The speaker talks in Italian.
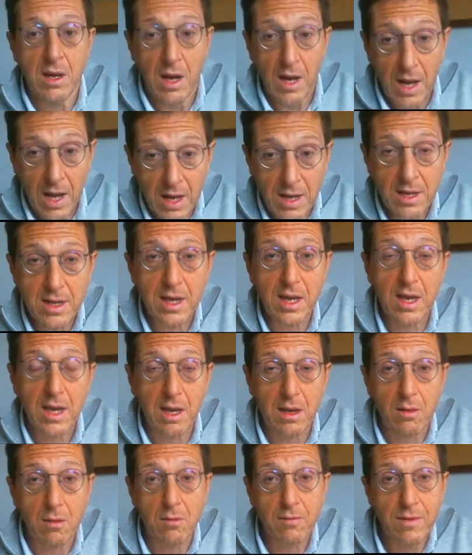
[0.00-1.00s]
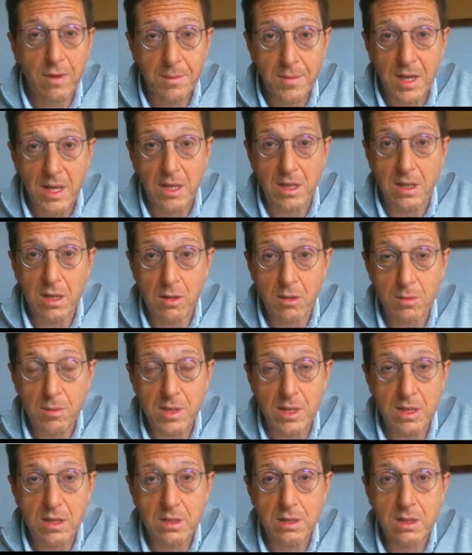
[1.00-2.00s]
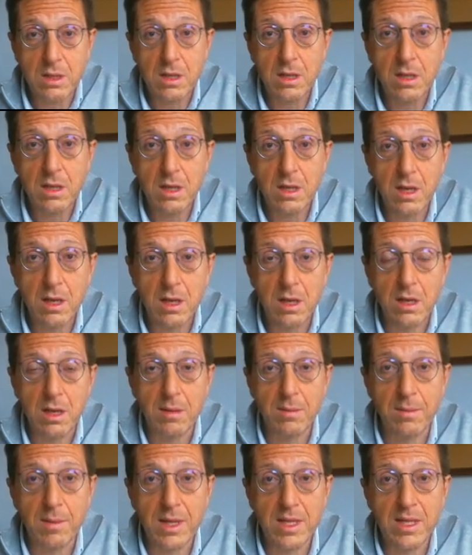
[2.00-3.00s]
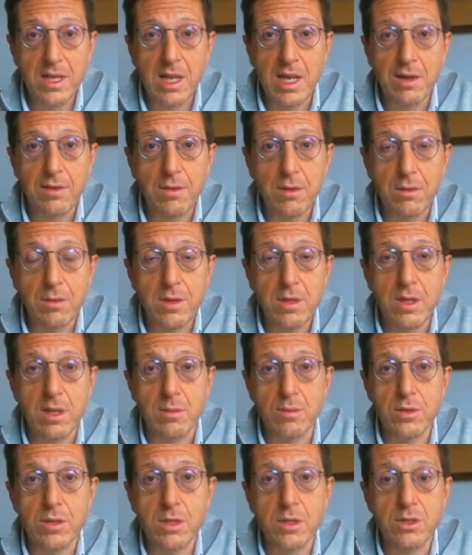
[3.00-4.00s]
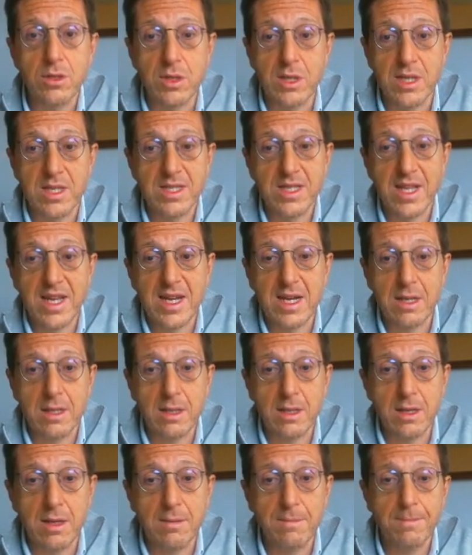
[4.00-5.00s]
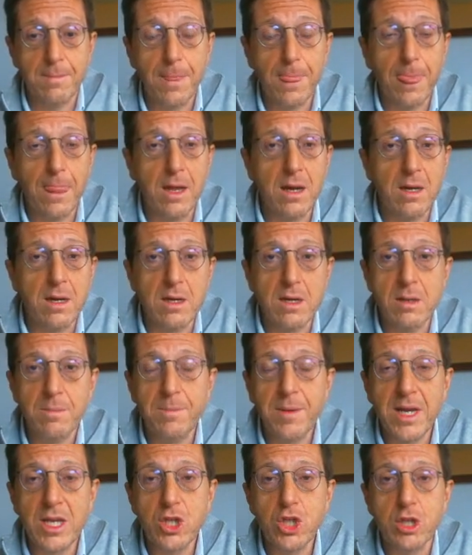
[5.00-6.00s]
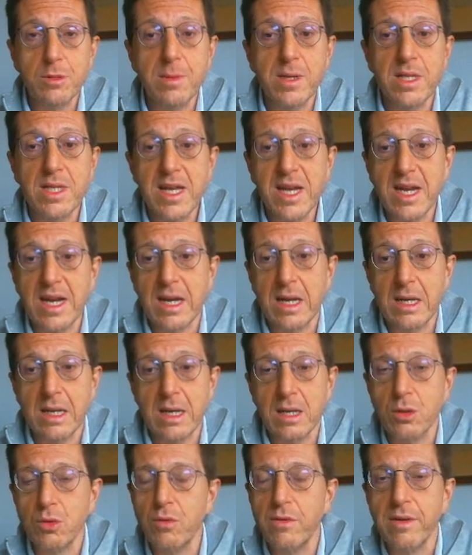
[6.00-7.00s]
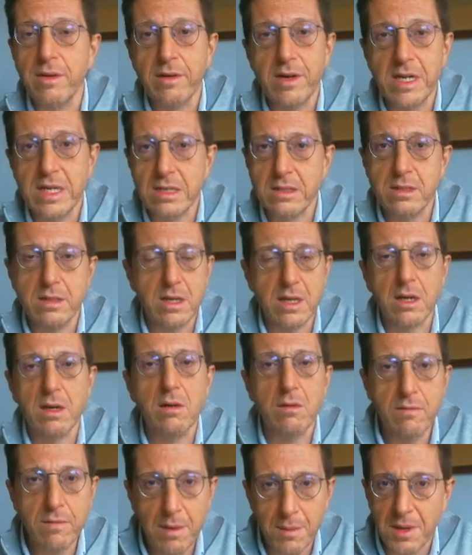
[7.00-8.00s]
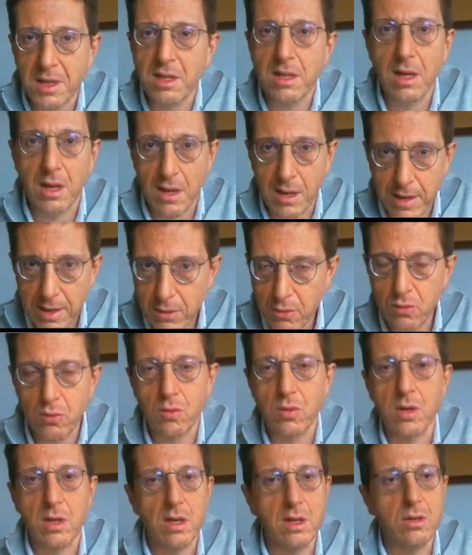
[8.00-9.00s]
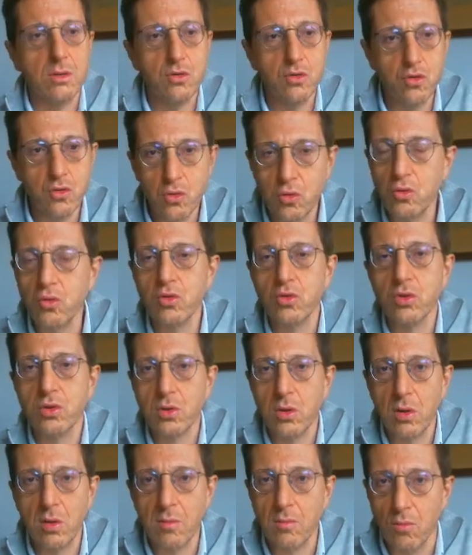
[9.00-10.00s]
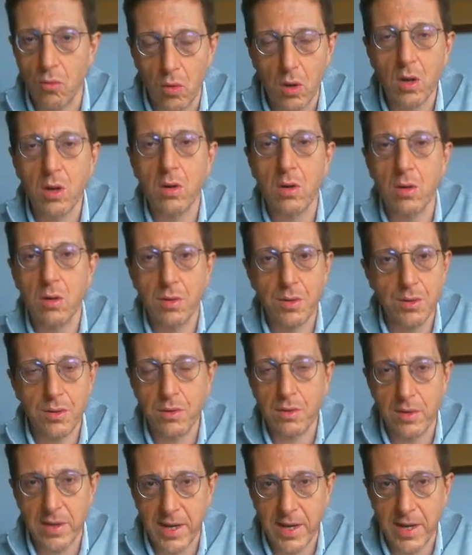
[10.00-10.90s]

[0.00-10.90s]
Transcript: Anche ovviamente gli umanisti eh, mantenevano quindi le posizioni astratte, Ah, il principe ideale doveva essere ovviamente anche lui, giusto, buono,